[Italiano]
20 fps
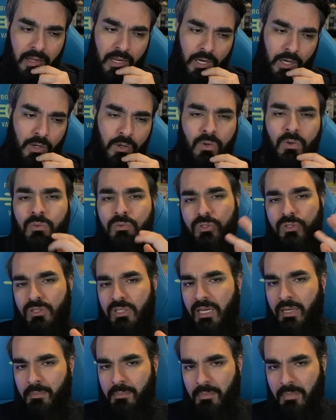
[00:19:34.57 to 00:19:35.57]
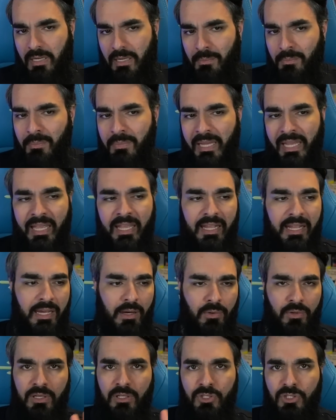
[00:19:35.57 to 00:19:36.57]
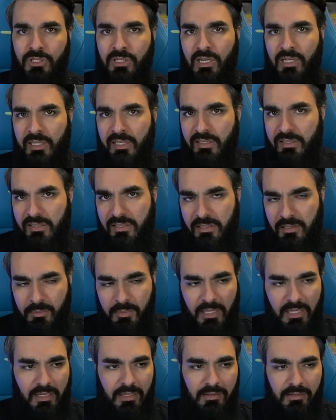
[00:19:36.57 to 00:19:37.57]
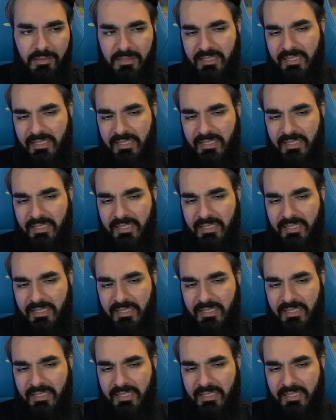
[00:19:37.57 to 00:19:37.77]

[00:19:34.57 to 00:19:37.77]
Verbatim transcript: non sembra mega originalissima